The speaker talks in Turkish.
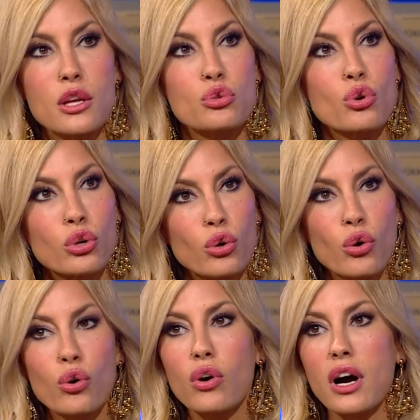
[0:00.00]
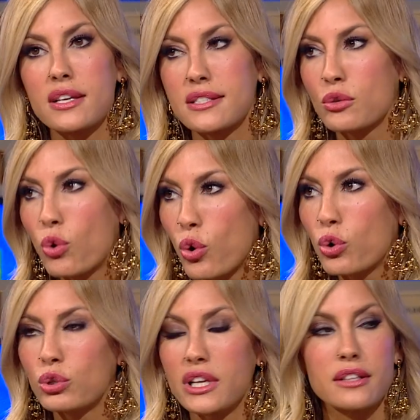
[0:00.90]
Sonra o aslında
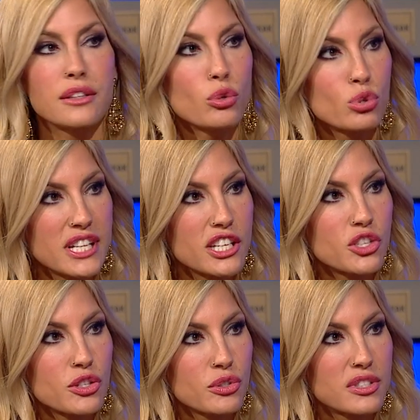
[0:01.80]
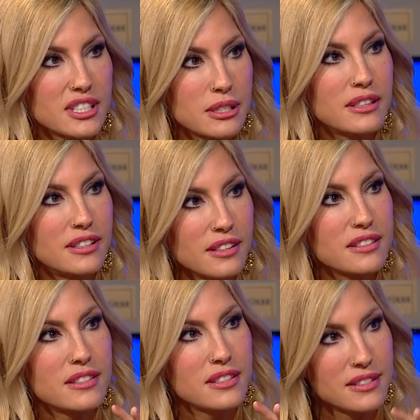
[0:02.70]
korkularınla
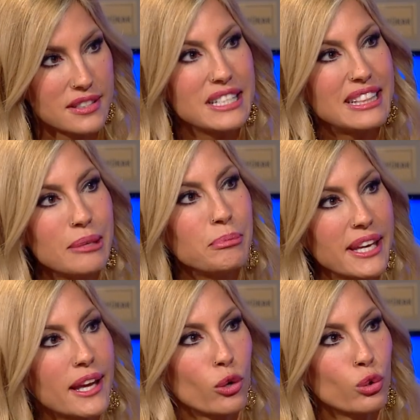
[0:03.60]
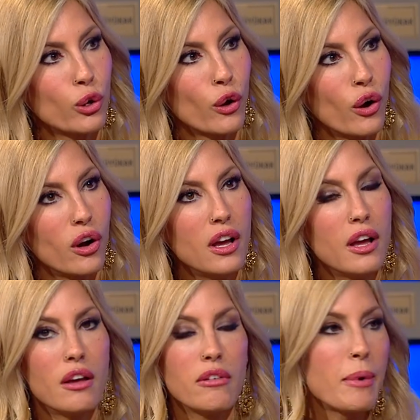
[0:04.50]
yüzleştirildiğim bir yer oluyor.
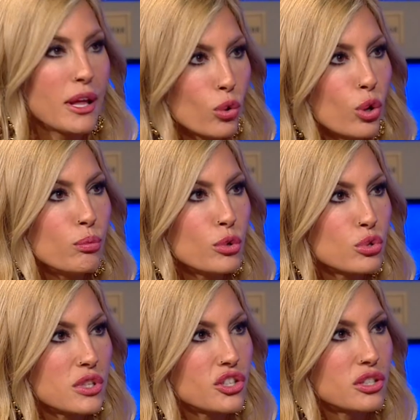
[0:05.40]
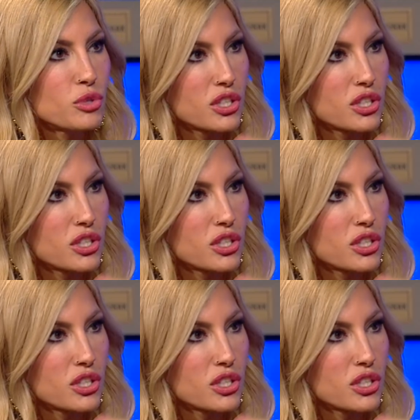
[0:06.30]
Ve ben de ölümle yüzleştim.